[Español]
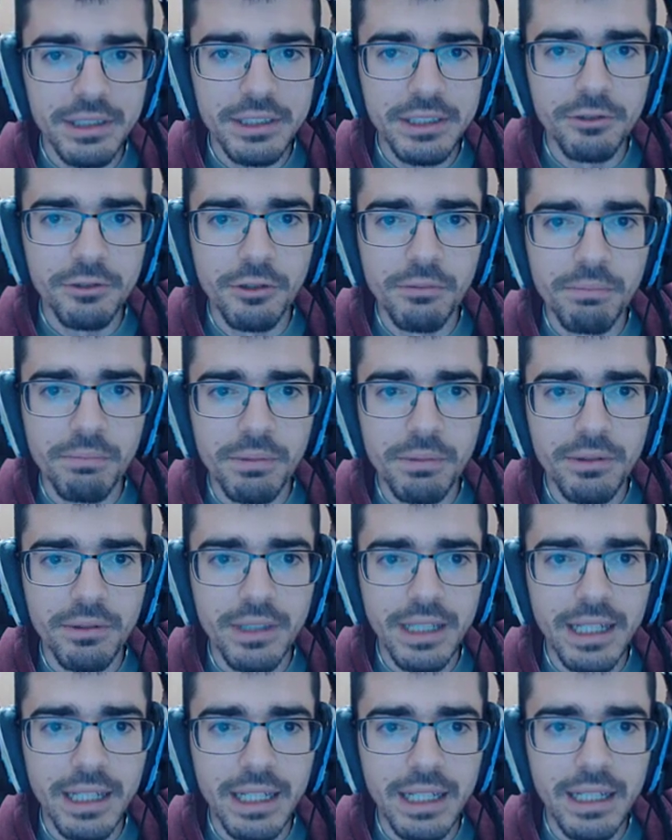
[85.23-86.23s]
Lopo
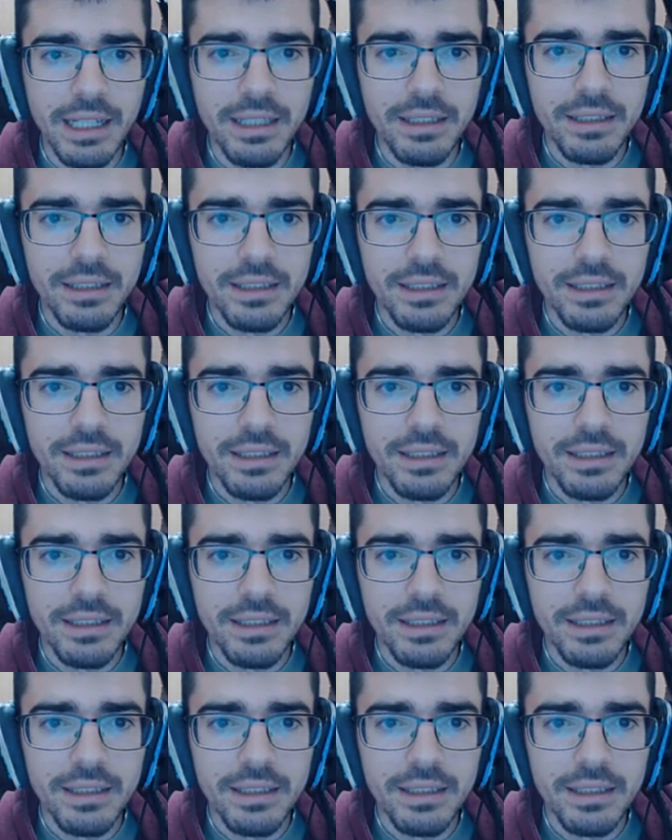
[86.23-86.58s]
de Galar.